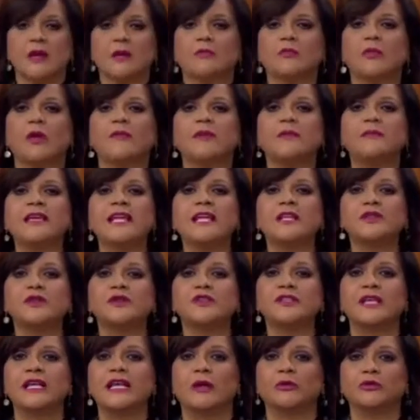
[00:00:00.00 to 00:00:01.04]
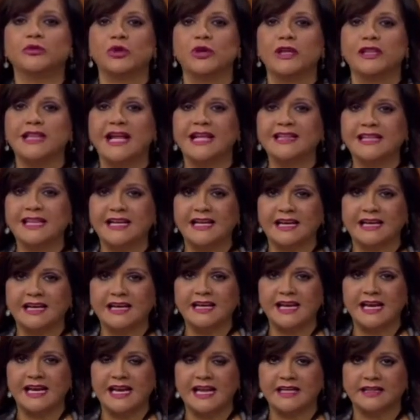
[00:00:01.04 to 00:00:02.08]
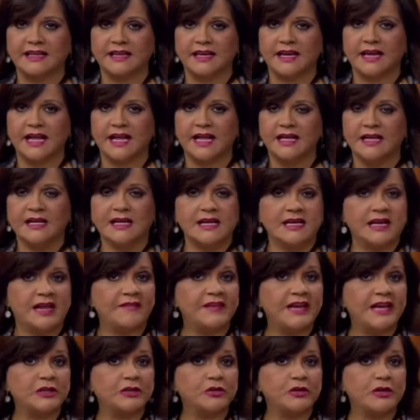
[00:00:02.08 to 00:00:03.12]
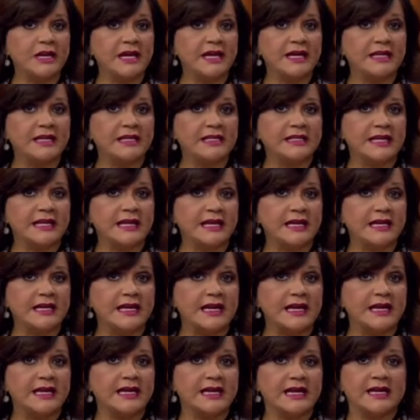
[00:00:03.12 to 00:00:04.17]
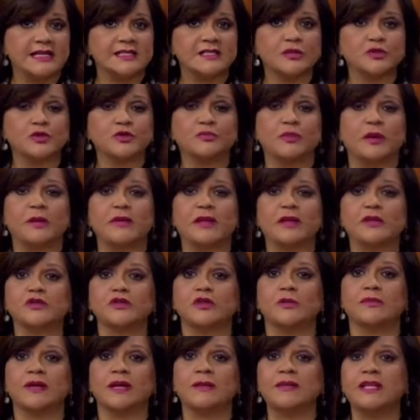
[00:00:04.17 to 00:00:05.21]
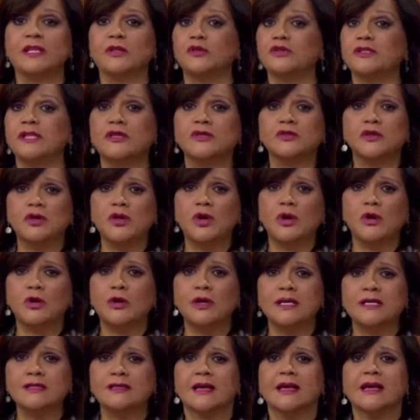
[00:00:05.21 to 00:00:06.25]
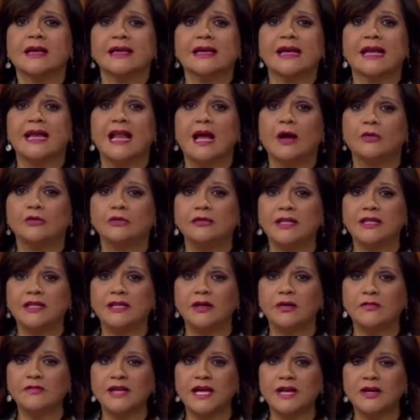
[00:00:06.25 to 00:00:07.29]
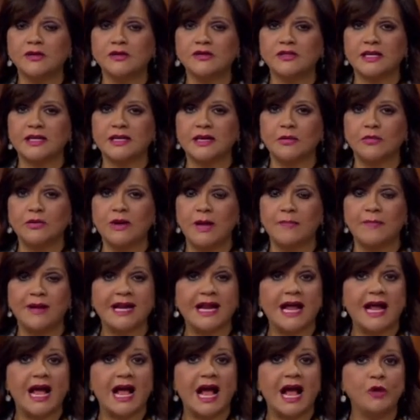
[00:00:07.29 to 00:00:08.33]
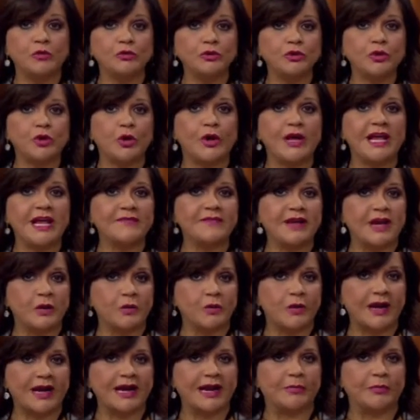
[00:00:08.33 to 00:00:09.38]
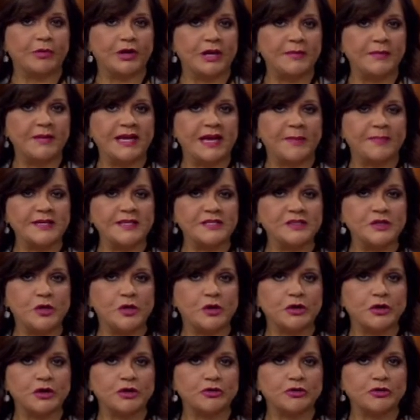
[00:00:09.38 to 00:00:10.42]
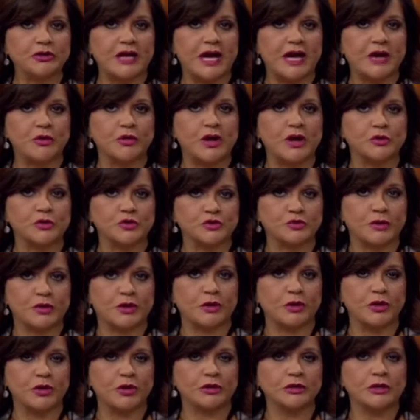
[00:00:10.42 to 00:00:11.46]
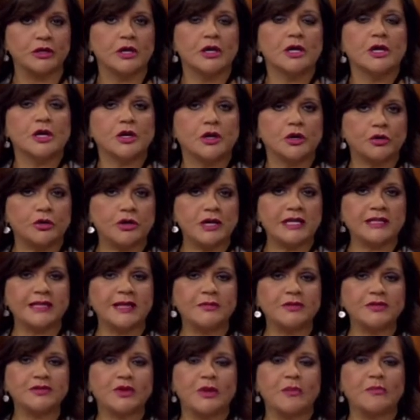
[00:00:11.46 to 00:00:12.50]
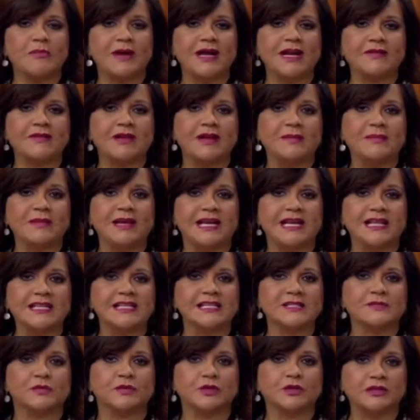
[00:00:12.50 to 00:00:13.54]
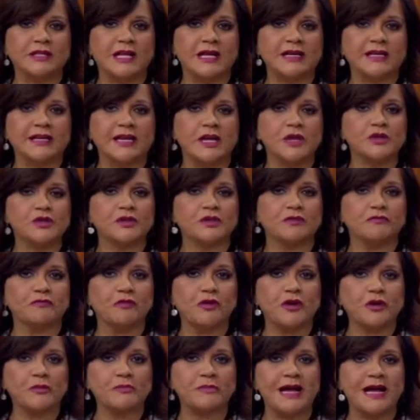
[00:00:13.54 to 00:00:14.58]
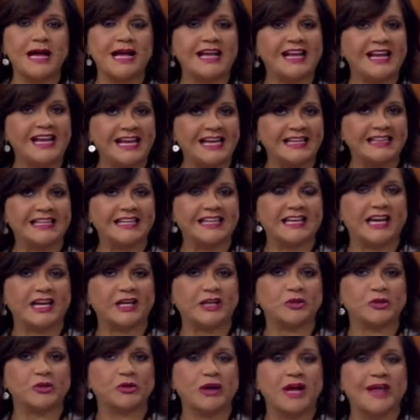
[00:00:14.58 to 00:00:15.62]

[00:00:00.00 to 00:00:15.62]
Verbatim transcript: movimientos en la Autoridad de Energía Eléctrica. La directora interina hace sus primeros nombramientos a solo horas que la Junta de Gobierno se reúna para autoevaluar la polémica pensión que otorgaron a Josué Colón. Nos conectamos con Maribel Meléndez Fontán, que nos informa en directo.